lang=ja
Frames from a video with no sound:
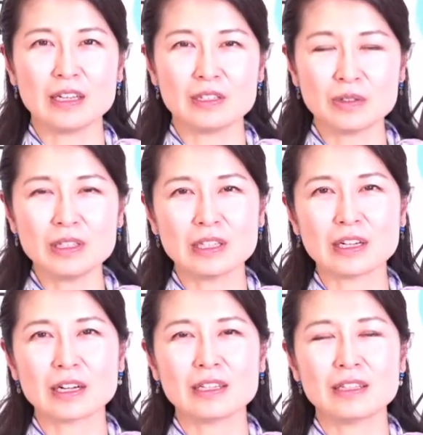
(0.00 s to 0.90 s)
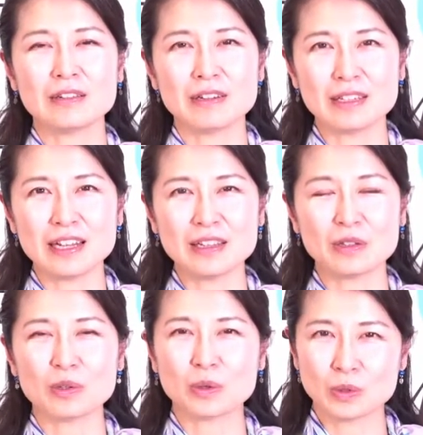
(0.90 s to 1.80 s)
一緒に戦ってくれた
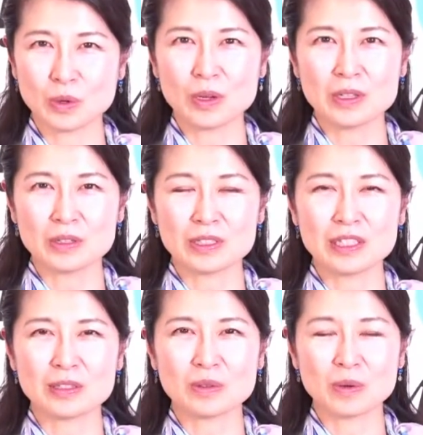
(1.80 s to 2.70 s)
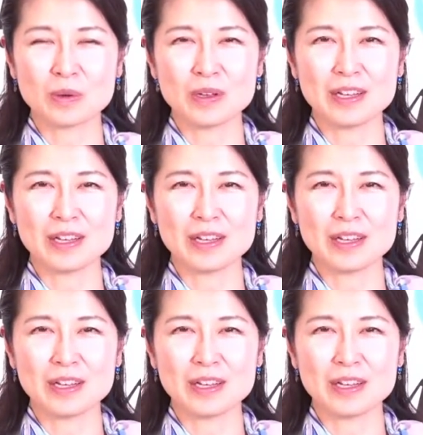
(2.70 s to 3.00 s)
ということ、そしてその